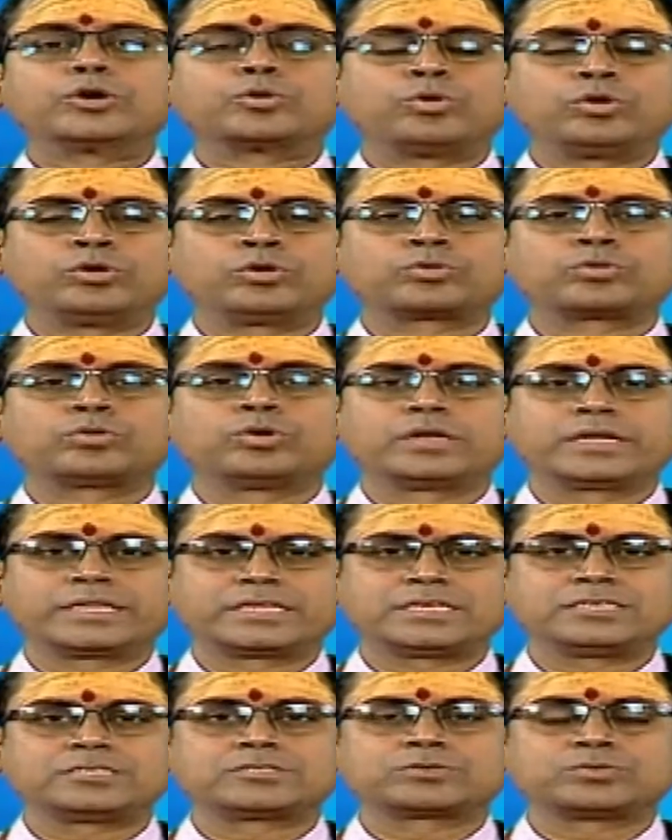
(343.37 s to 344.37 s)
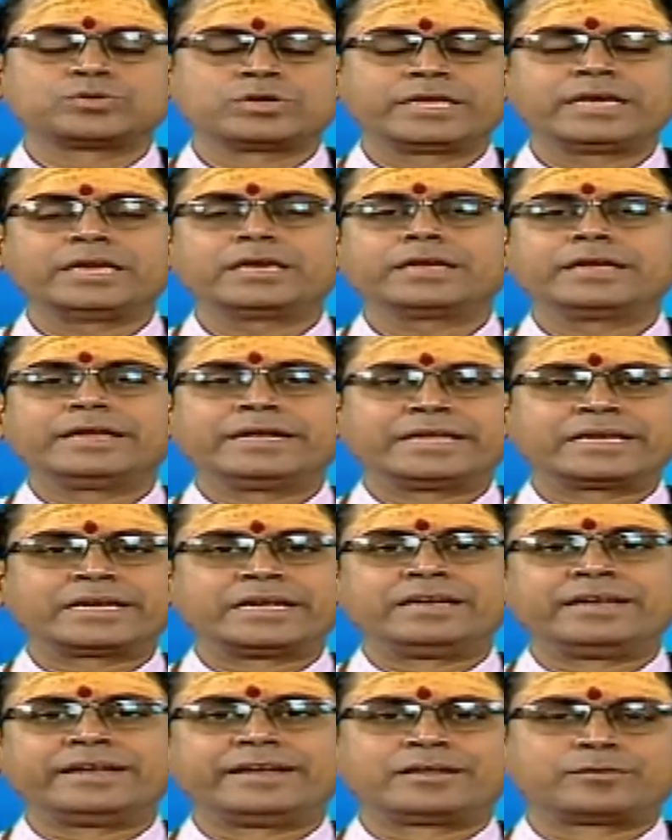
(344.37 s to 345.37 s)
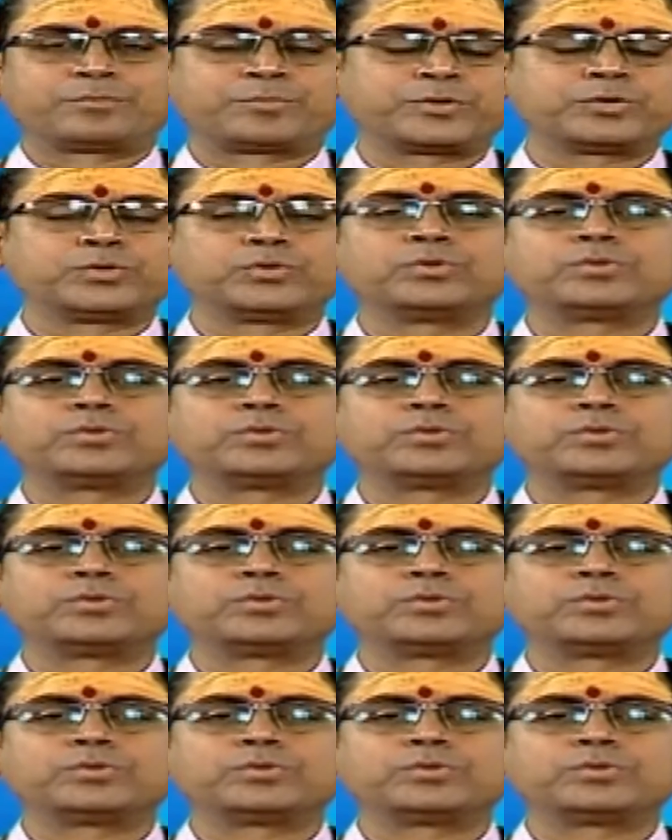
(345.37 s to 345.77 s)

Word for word: కొనుక్కొని తీసుకొని ఇంటికి వెళ్ళేటప్పుడు